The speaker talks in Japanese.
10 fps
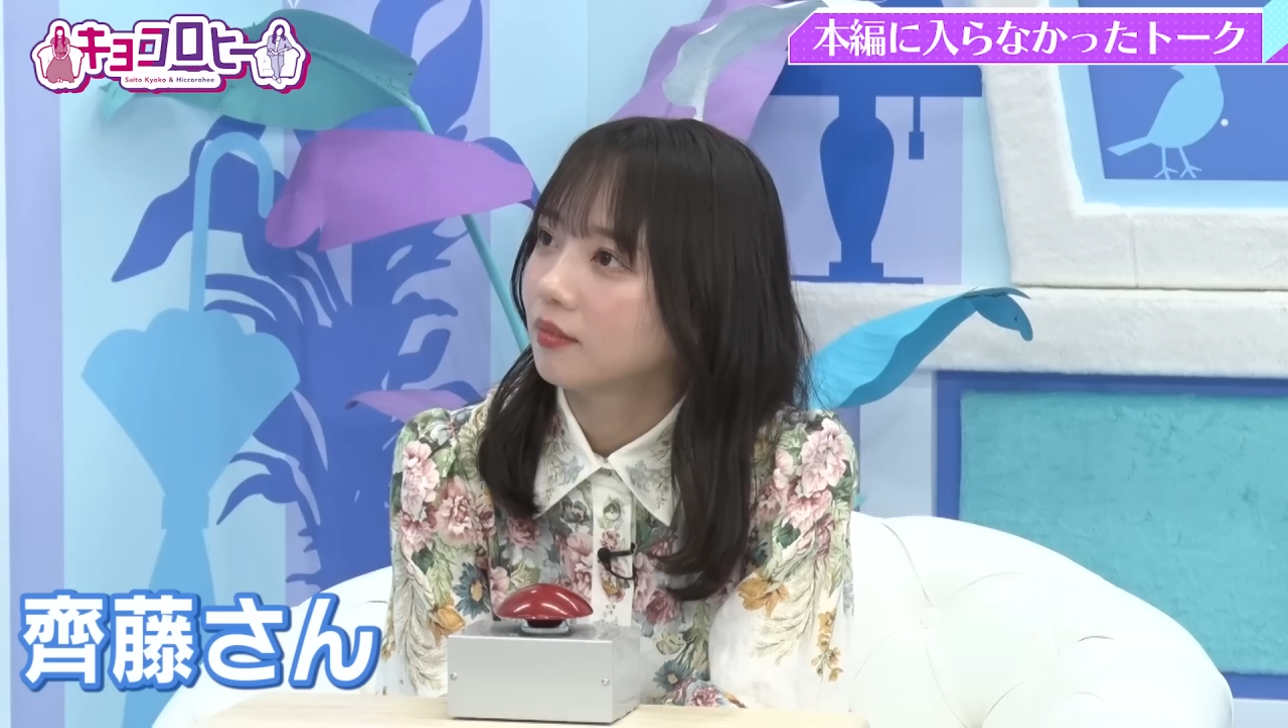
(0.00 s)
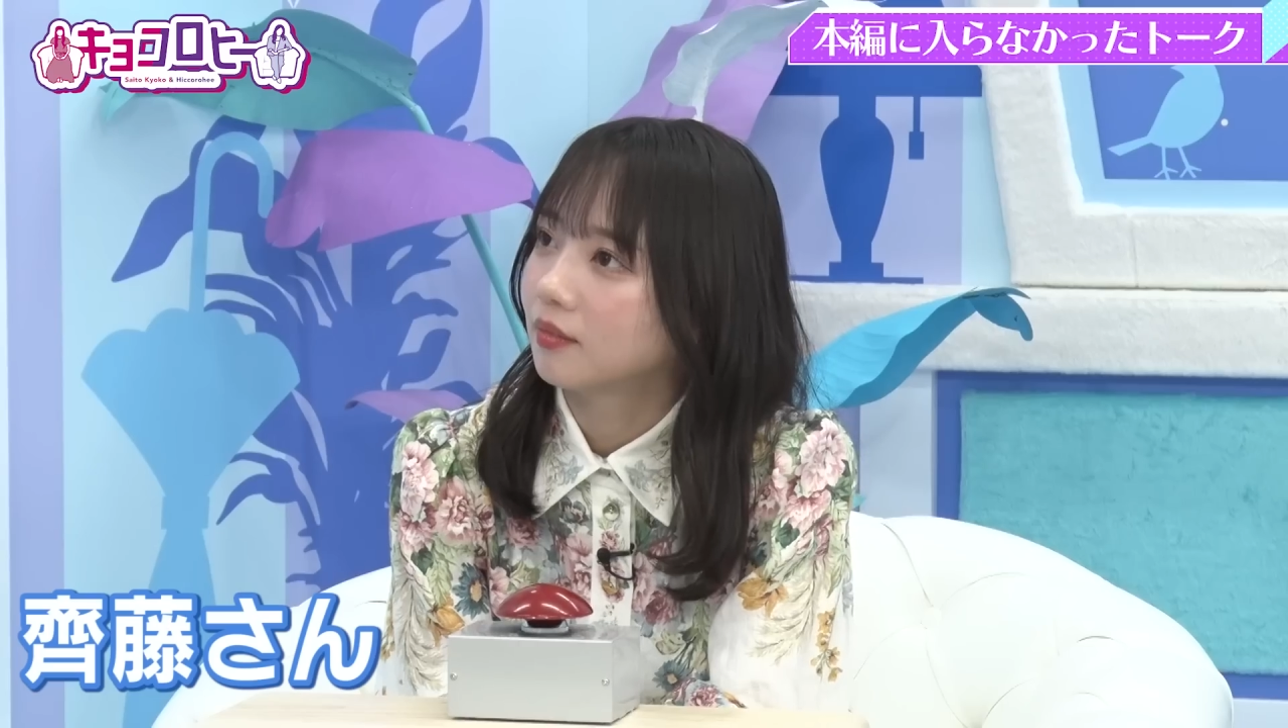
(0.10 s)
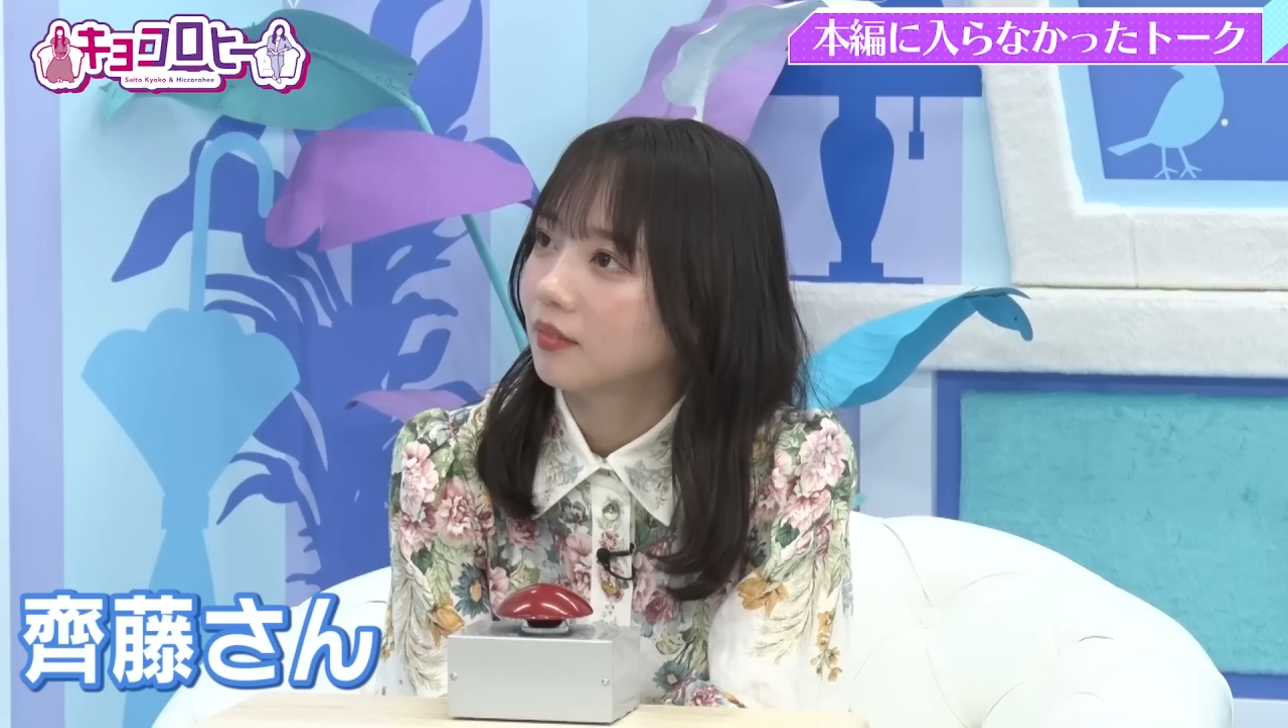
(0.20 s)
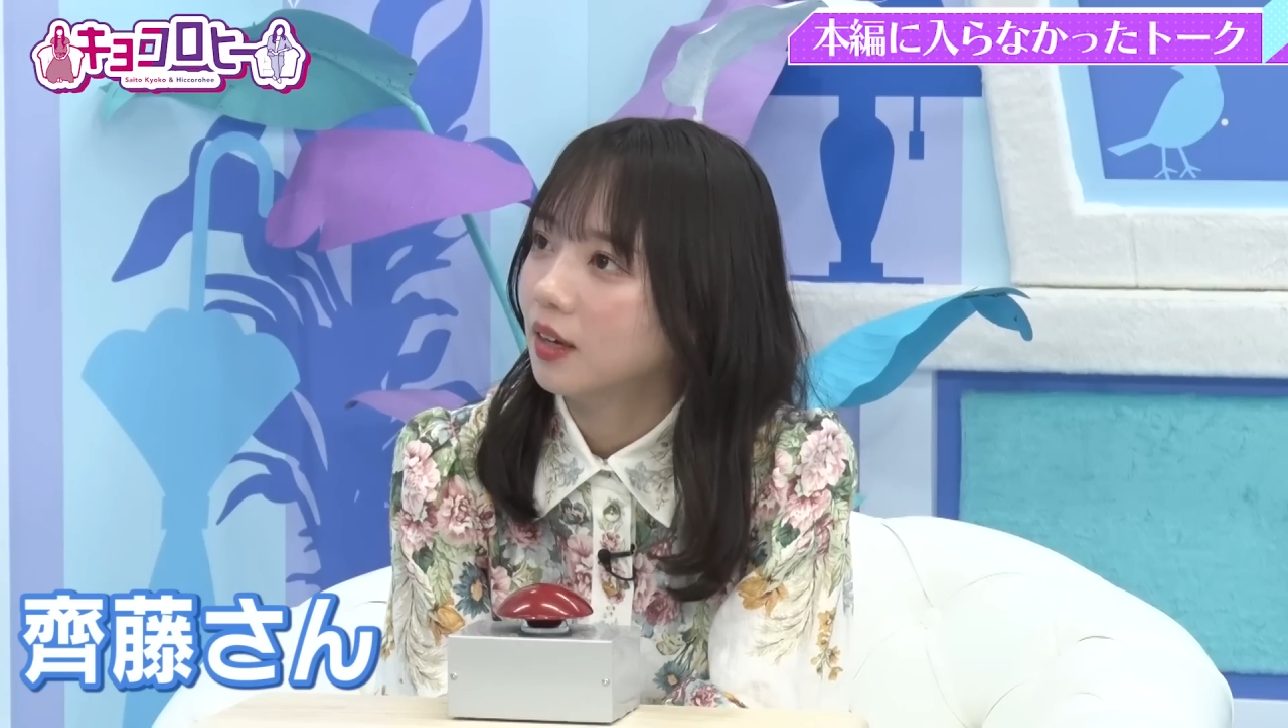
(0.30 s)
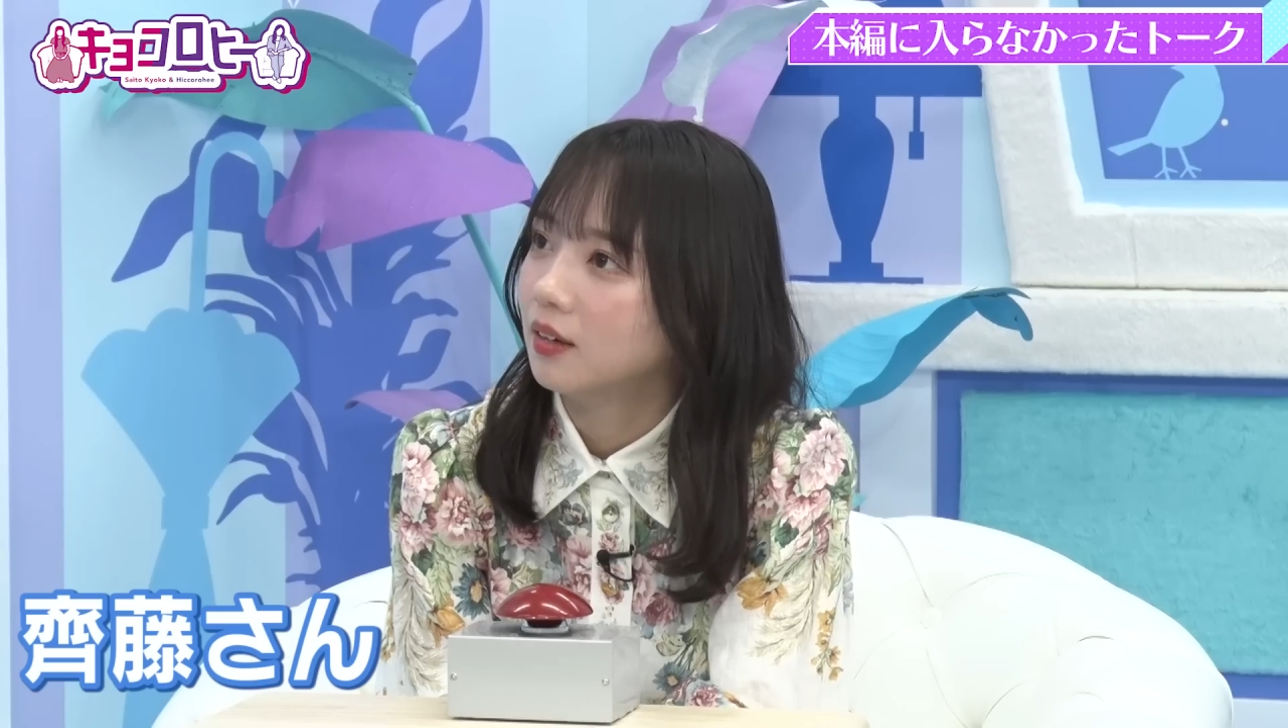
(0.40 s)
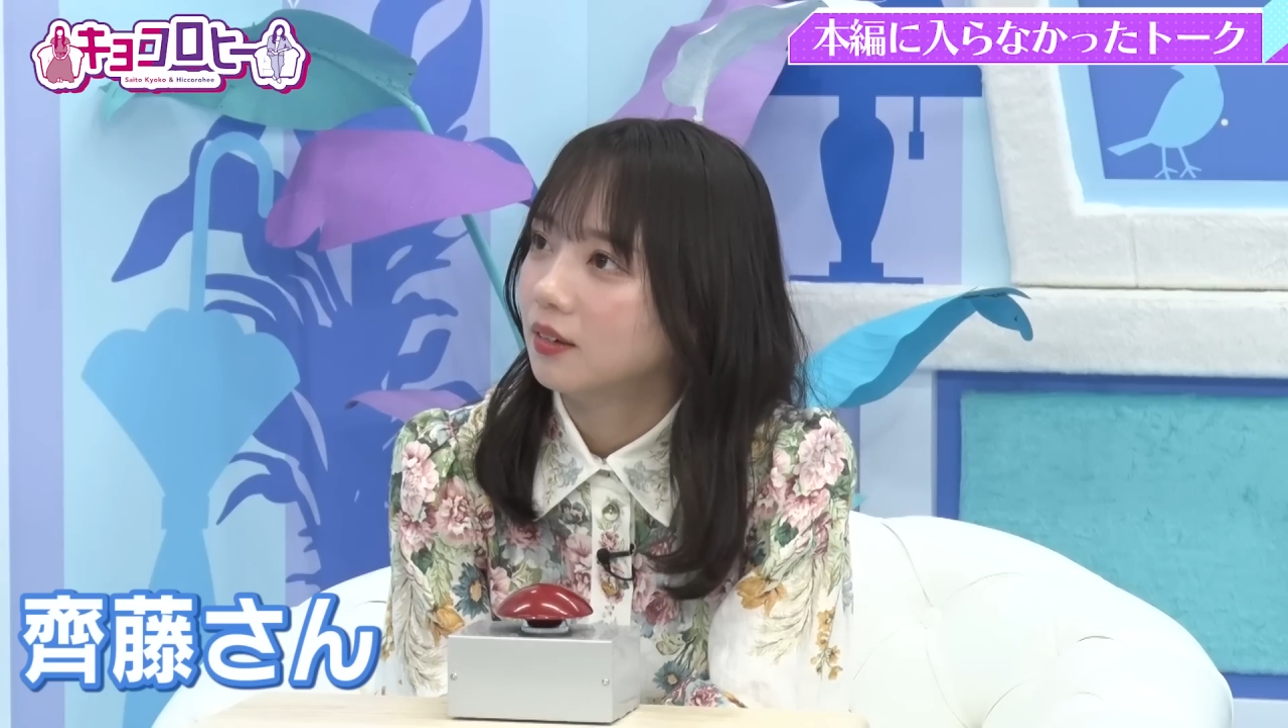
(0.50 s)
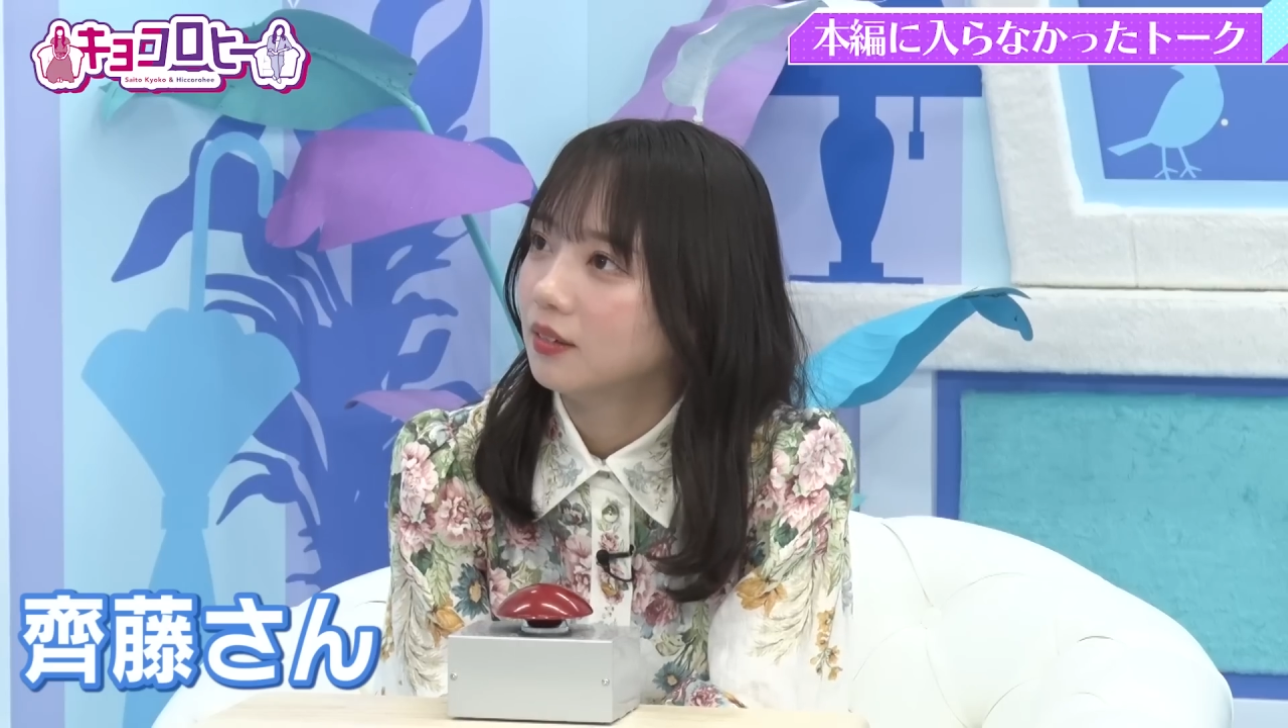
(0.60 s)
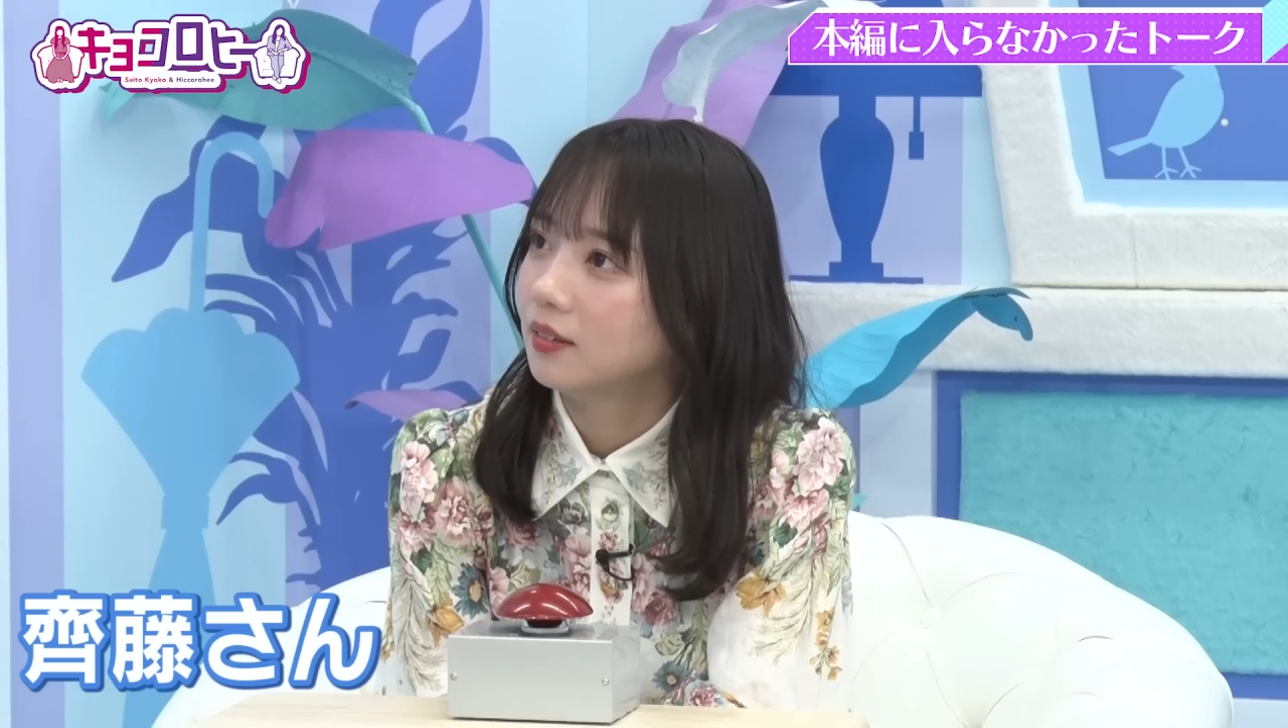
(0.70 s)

て、はい、